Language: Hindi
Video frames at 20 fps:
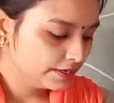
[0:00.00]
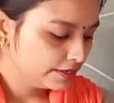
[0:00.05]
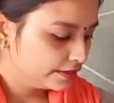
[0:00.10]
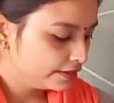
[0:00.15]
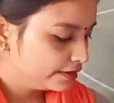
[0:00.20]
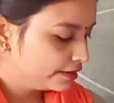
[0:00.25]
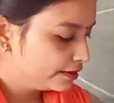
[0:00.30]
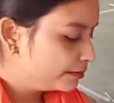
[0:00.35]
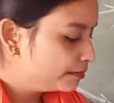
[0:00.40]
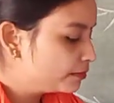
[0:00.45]

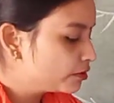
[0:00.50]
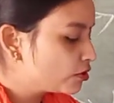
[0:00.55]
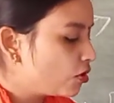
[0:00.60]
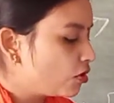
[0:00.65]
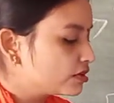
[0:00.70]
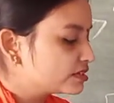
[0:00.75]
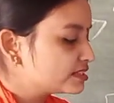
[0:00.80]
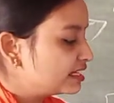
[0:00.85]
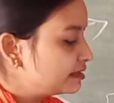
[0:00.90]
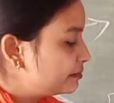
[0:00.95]

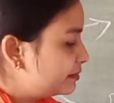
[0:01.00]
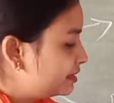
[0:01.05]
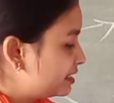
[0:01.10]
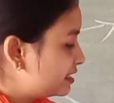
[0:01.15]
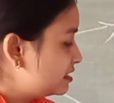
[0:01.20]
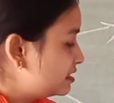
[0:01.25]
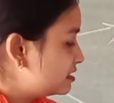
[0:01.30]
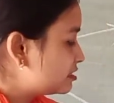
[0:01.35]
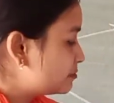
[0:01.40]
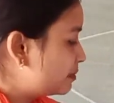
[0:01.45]
रॉक्स एंड
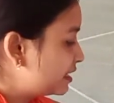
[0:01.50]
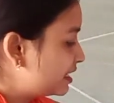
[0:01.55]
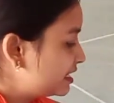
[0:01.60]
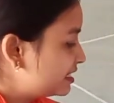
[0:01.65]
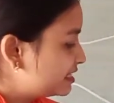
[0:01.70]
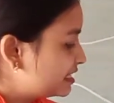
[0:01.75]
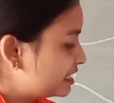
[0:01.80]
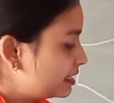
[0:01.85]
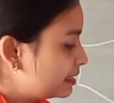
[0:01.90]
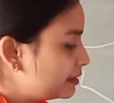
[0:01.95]
मिनरल्स
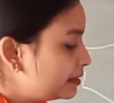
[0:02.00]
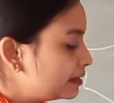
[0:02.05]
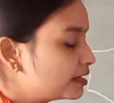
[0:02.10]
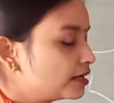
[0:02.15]
पढ़े थे